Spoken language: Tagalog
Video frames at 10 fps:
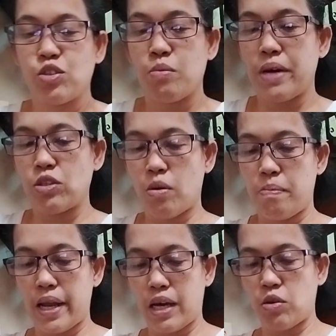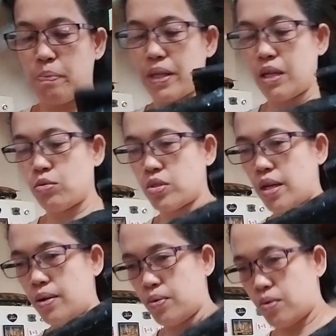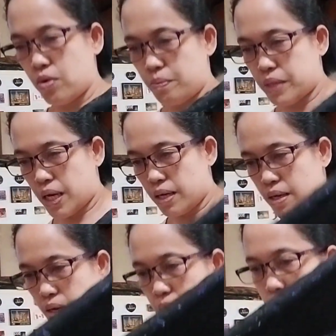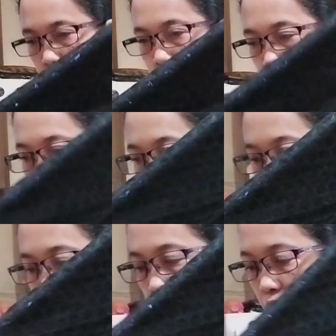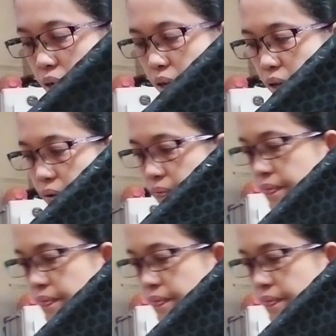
Ay, so may dobleng ano pa dito sa loob. Talagang secured talaga.